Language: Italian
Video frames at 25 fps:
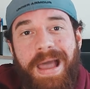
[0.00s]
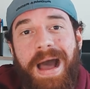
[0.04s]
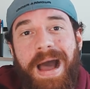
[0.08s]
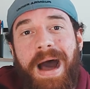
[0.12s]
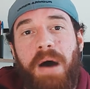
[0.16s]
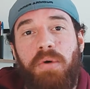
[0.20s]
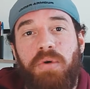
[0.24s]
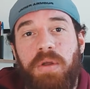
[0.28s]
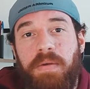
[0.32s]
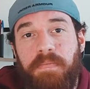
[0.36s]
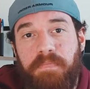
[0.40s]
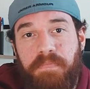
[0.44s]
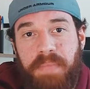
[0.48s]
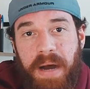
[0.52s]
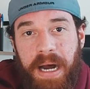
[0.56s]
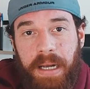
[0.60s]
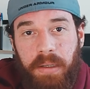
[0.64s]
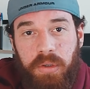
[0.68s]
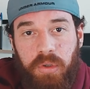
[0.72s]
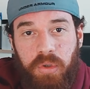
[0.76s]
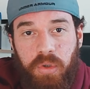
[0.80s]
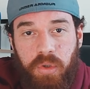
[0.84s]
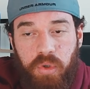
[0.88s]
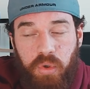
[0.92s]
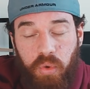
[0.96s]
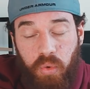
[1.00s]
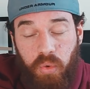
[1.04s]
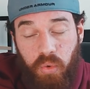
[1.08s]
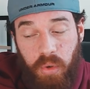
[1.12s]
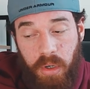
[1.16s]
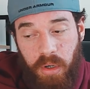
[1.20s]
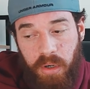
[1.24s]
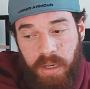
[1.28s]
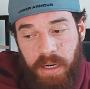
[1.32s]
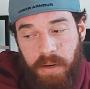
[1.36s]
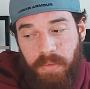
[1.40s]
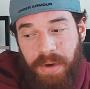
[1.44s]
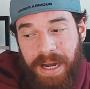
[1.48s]
ha un impatto su
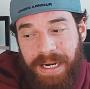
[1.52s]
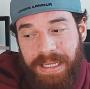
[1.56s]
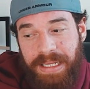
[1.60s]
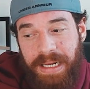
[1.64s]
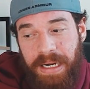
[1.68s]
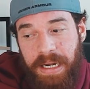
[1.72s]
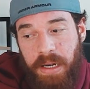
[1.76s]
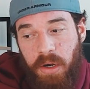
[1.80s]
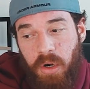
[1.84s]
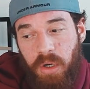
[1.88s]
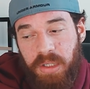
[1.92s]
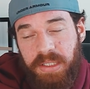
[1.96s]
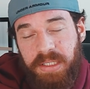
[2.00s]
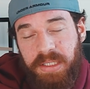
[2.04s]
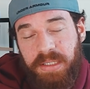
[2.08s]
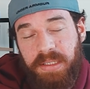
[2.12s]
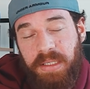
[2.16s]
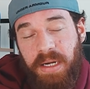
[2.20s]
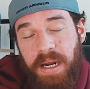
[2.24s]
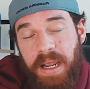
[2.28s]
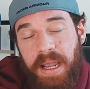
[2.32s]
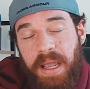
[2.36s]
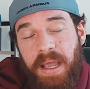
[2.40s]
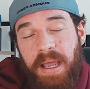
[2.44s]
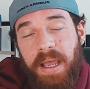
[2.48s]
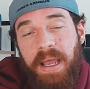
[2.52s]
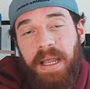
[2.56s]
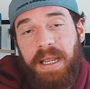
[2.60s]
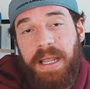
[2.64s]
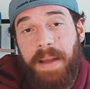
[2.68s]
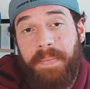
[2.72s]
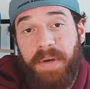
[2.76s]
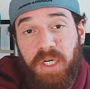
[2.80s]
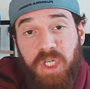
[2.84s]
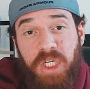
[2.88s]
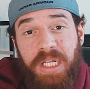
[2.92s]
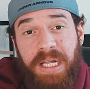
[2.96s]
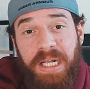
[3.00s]
quello che riguarda le nostre
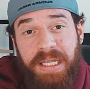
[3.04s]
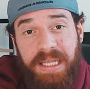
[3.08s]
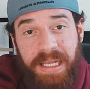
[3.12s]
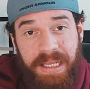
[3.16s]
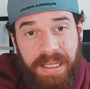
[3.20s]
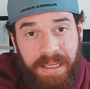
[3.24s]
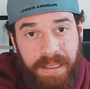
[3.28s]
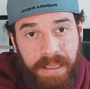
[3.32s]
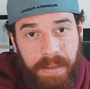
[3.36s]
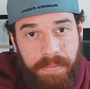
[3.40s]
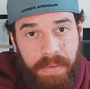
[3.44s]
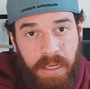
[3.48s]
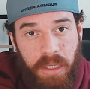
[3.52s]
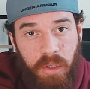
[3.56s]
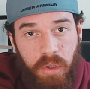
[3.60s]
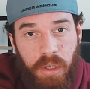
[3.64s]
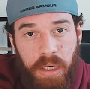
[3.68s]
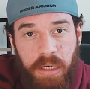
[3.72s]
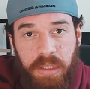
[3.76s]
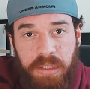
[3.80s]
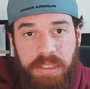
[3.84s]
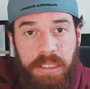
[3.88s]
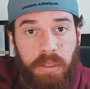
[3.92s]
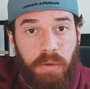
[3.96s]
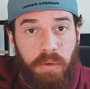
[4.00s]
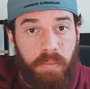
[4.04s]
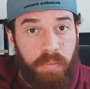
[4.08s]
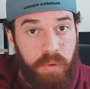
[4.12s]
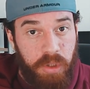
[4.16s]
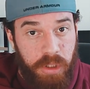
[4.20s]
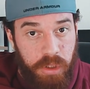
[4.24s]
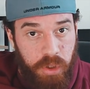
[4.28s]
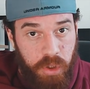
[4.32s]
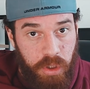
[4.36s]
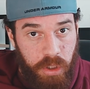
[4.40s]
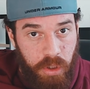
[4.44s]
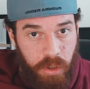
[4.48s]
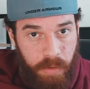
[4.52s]
capacità di adattamento e la nostra
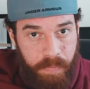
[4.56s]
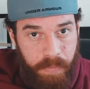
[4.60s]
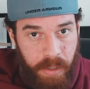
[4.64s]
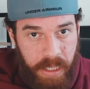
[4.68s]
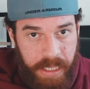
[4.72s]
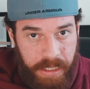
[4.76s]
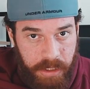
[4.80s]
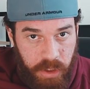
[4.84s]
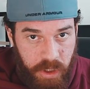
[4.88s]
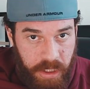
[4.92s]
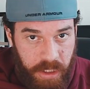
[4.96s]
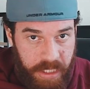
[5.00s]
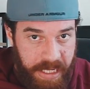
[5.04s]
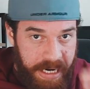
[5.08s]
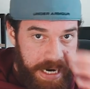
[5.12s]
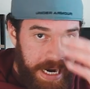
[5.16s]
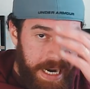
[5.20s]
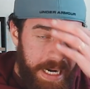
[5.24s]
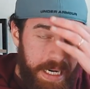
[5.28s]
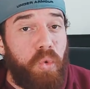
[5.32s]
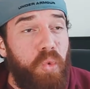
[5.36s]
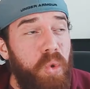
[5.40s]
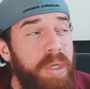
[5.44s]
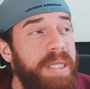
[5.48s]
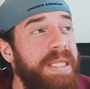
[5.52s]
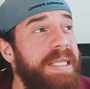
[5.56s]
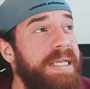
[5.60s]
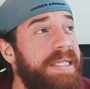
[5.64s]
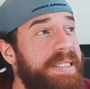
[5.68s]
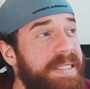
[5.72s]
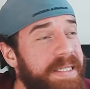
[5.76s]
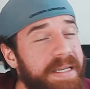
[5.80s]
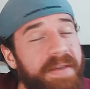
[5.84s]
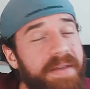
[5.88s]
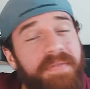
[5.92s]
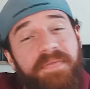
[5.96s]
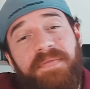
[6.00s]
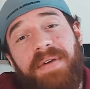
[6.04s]
composizione corporea in generale. Quindi
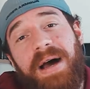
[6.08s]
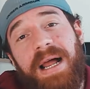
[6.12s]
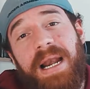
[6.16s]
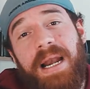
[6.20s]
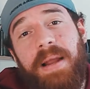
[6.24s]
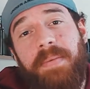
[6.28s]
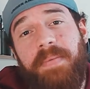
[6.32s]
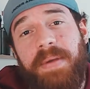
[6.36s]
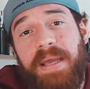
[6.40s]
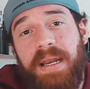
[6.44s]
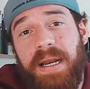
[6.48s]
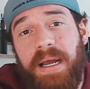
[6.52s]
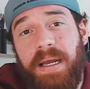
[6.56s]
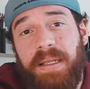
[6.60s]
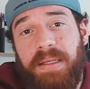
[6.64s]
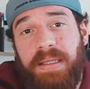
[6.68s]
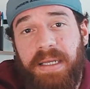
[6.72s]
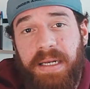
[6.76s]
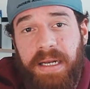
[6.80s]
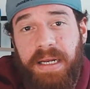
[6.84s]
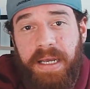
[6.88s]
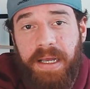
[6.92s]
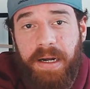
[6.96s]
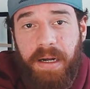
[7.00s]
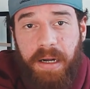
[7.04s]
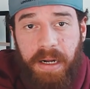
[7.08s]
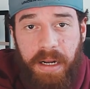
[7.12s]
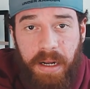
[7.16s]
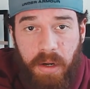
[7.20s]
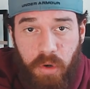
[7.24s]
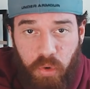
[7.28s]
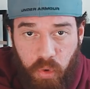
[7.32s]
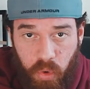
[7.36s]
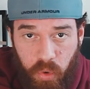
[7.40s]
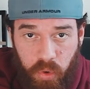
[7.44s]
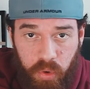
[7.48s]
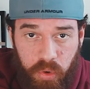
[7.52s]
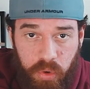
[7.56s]
sì, vale la pena tenerne
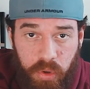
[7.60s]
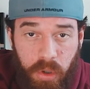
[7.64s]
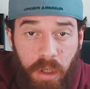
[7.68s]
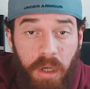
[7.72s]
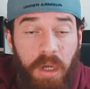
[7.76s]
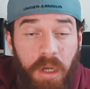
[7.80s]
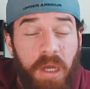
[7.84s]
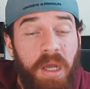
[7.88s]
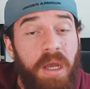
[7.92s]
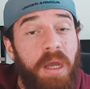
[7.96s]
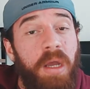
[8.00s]
conto.